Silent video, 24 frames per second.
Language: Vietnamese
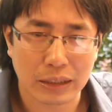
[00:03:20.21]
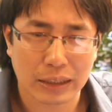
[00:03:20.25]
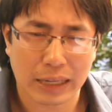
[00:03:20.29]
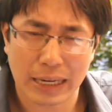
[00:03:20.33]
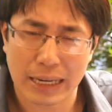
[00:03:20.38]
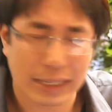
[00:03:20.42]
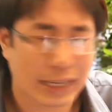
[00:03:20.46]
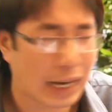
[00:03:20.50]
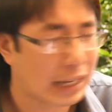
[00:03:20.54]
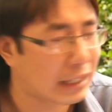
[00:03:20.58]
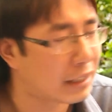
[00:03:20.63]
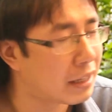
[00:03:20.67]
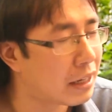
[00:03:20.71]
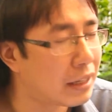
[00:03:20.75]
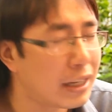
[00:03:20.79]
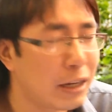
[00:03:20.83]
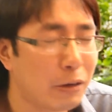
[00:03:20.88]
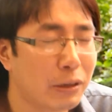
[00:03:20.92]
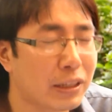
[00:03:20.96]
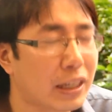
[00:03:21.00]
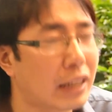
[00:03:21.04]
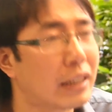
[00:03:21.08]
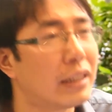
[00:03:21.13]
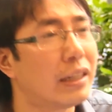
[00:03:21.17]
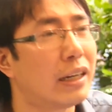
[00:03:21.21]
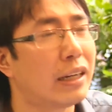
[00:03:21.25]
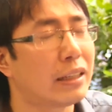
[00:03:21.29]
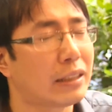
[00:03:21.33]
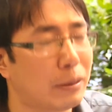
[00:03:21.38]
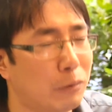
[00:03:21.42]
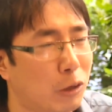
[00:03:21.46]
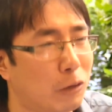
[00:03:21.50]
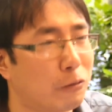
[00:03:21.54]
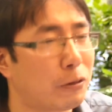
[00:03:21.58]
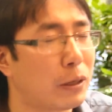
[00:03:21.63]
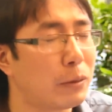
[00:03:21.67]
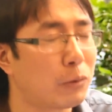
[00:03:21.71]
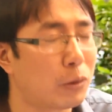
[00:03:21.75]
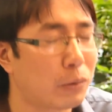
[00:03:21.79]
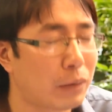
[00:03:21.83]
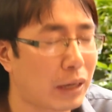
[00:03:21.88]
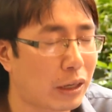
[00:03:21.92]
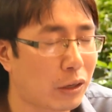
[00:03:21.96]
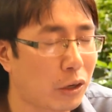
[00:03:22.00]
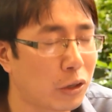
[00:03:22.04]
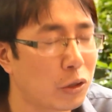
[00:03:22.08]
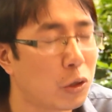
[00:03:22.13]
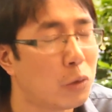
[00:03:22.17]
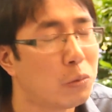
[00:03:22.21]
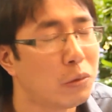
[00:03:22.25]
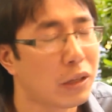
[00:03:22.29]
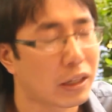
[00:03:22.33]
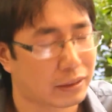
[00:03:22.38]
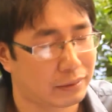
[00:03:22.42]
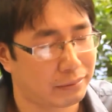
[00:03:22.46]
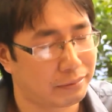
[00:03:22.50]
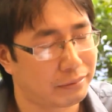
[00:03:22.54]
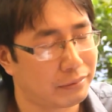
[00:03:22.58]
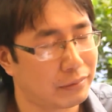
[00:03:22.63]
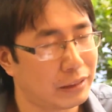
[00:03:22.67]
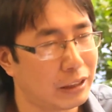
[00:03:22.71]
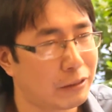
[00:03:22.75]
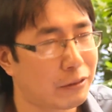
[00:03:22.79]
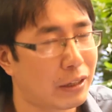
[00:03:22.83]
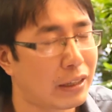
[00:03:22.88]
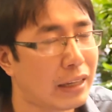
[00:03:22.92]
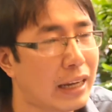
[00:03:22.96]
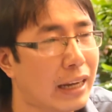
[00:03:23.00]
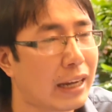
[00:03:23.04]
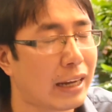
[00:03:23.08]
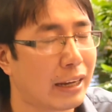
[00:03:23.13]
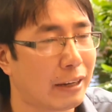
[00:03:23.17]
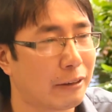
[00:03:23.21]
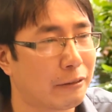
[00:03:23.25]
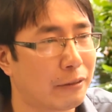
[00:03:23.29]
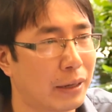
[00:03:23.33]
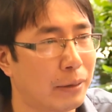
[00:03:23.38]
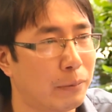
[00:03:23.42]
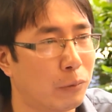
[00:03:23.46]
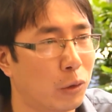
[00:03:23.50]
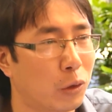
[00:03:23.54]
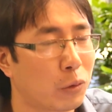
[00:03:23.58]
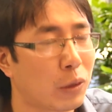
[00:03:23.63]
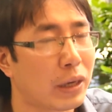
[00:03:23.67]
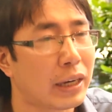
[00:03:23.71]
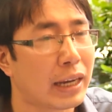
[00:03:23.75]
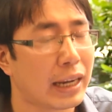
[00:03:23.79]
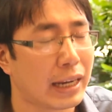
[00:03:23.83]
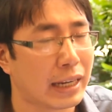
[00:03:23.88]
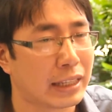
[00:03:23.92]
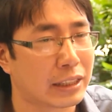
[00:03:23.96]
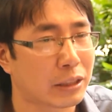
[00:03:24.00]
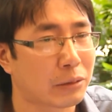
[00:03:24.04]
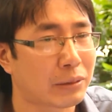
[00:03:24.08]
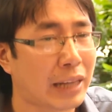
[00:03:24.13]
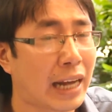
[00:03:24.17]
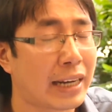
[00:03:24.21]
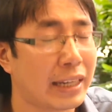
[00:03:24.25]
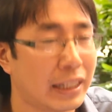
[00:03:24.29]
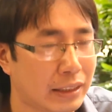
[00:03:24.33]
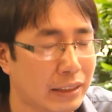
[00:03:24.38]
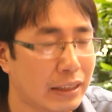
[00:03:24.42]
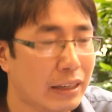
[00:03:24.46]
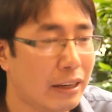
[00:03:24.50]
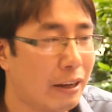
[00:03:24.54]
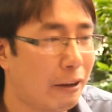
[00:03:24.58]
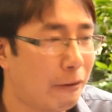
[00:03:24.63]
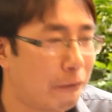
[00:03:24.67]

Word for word: kể cả cường điệu đi chăng nữa thì bộ phim cũng đã nói đúng được những vấn đề về mối quan hệ trong gia đình